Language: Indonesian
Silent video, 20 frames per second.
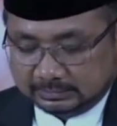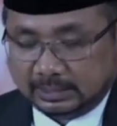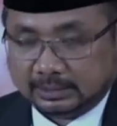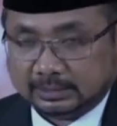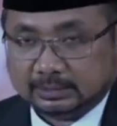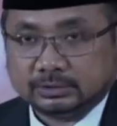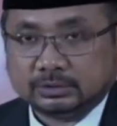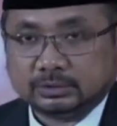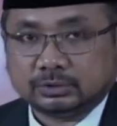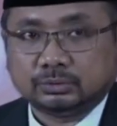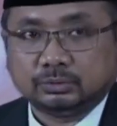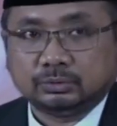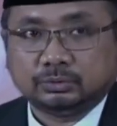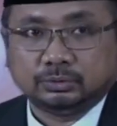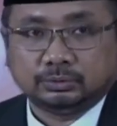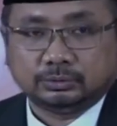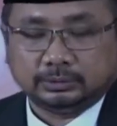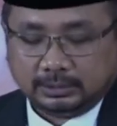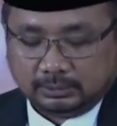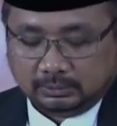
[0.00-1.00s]
dan
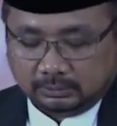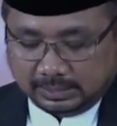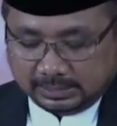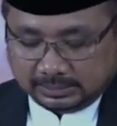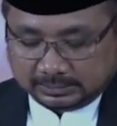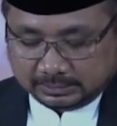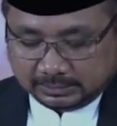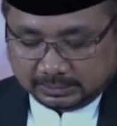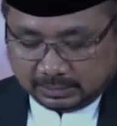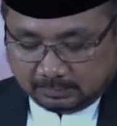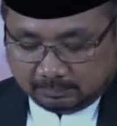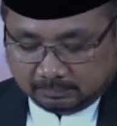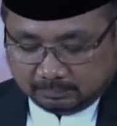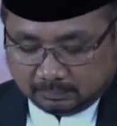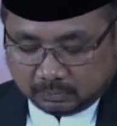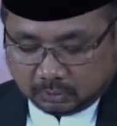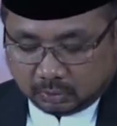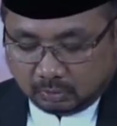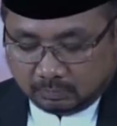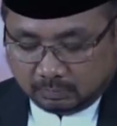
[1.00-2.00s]
sudut elongasi
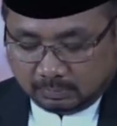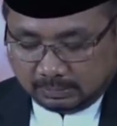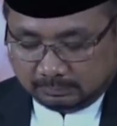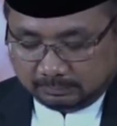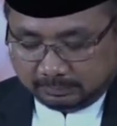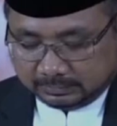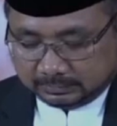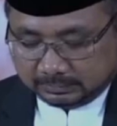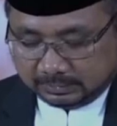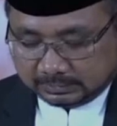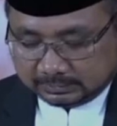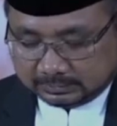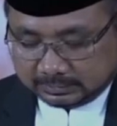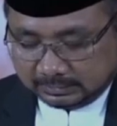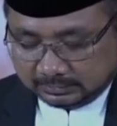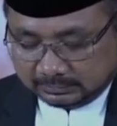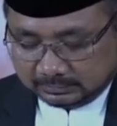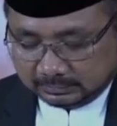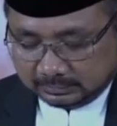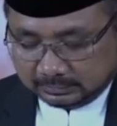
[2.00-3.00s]
6,4
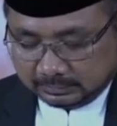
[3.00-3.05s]
derajat,